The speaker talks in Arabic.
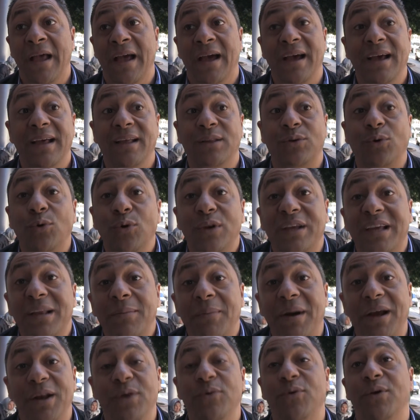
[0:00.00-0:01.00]
أه، تقول
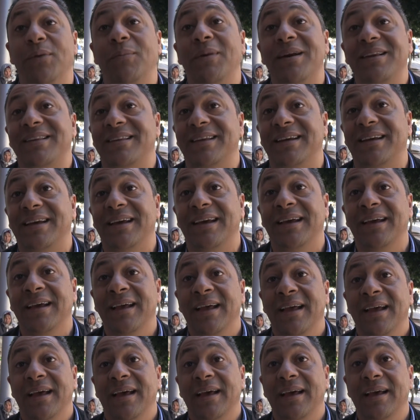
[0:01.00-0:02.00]
كلمه حلوه لمرتك
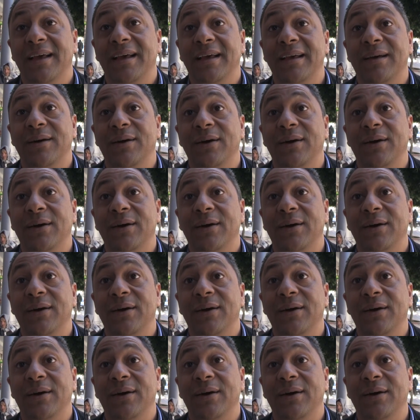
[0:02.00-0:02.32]
أه،